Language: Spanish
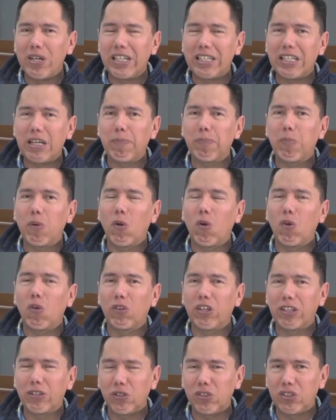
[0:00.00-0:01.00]
equipo
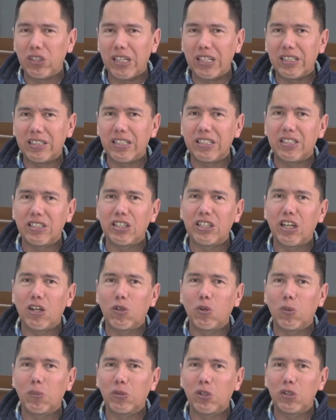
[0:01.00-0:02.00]
de docentes y de
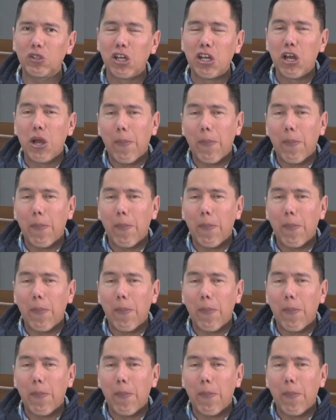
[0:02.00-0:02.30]
alumnos